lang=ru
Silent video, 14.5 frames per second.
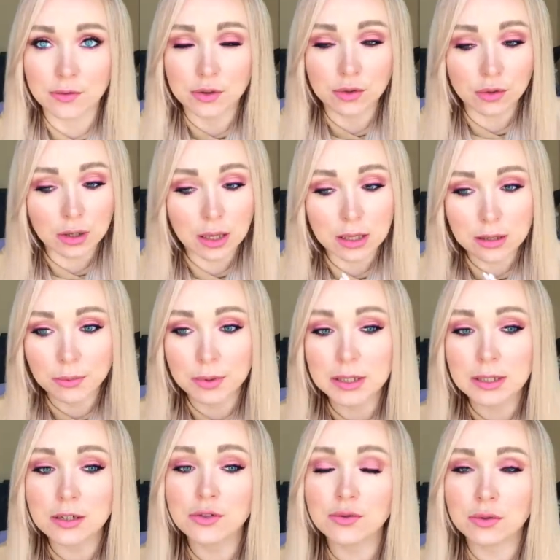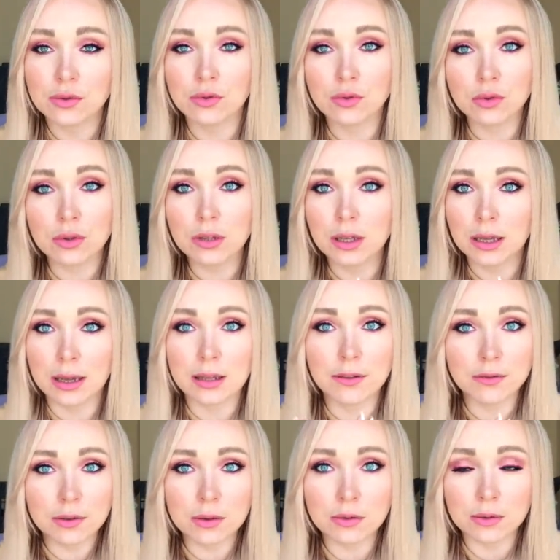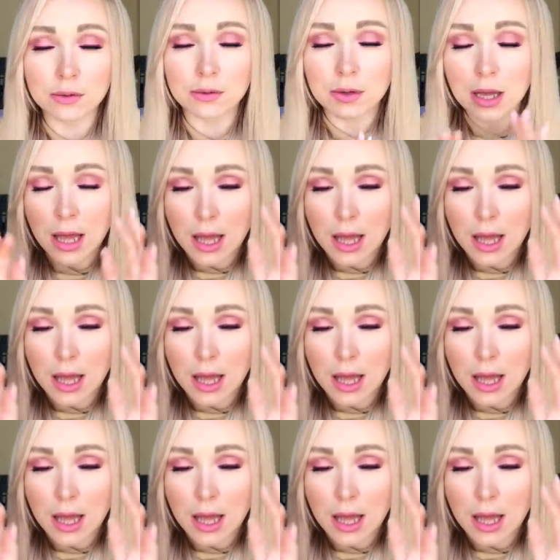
Все, я это придерживаюсь ухода, я не филоню.